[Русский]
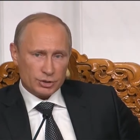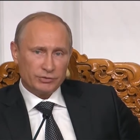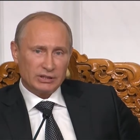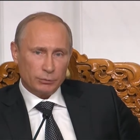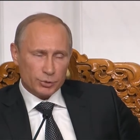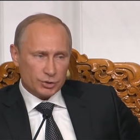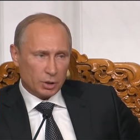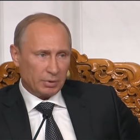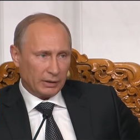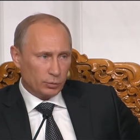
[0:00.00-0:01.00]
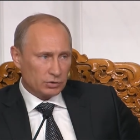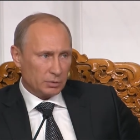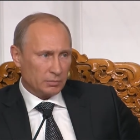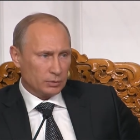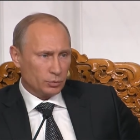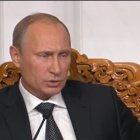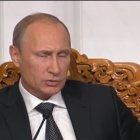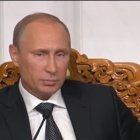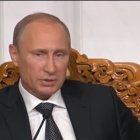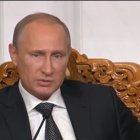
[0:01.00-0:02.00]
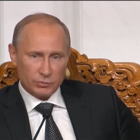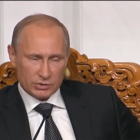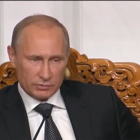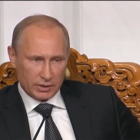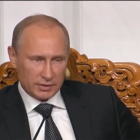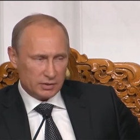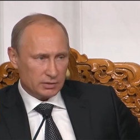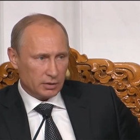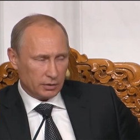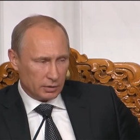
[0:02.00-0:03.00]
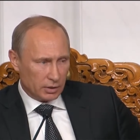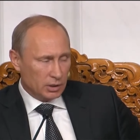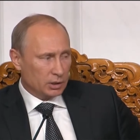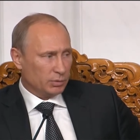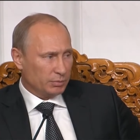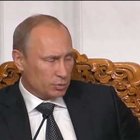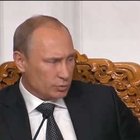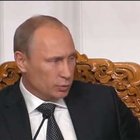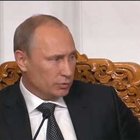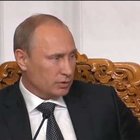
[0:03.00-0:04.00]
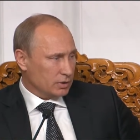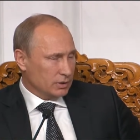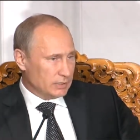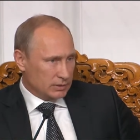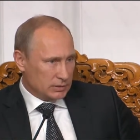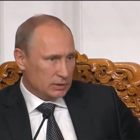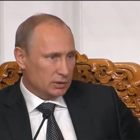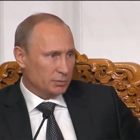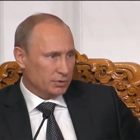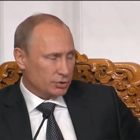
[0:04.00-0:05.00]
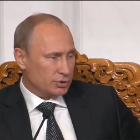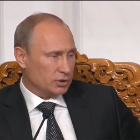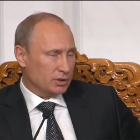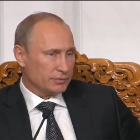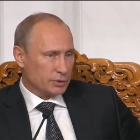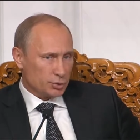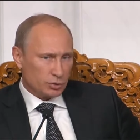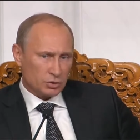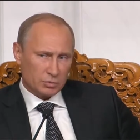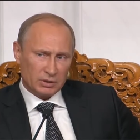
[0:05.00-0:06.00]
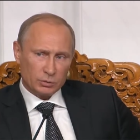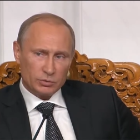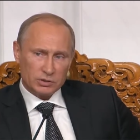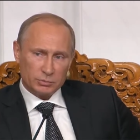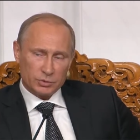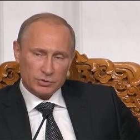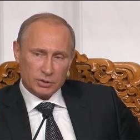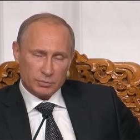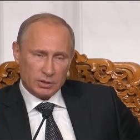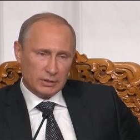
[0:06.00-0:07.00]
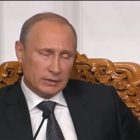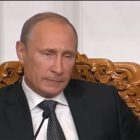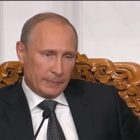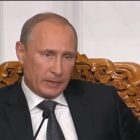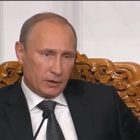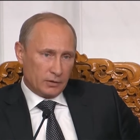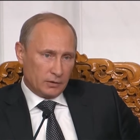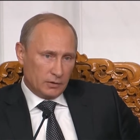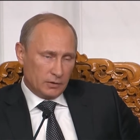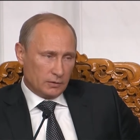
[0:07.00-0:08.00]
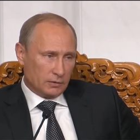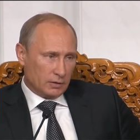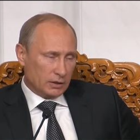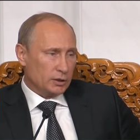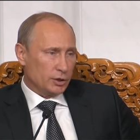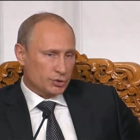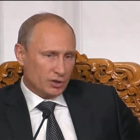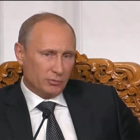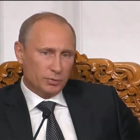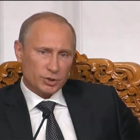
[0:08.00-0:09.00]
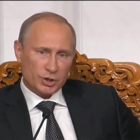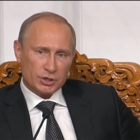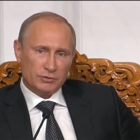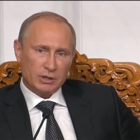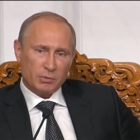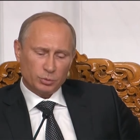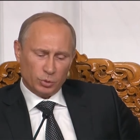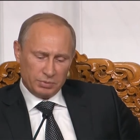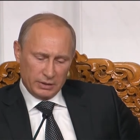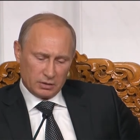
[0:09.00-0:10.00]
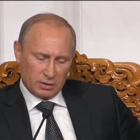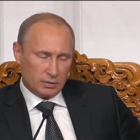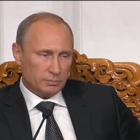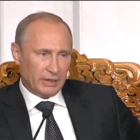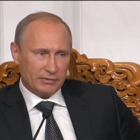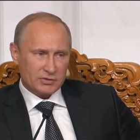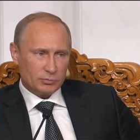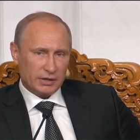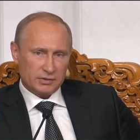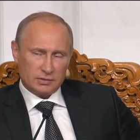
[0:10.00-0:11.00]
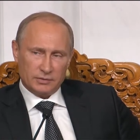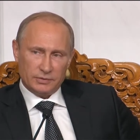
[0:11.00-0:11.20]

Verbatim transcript: животноводческой продукции монгольского производства на российский рынок. Мы, безусловно, сделаем эти шаги навстречу нашим монгольским друзьям. Э, и такие решения в ближайшее время будут приняты правительством Российской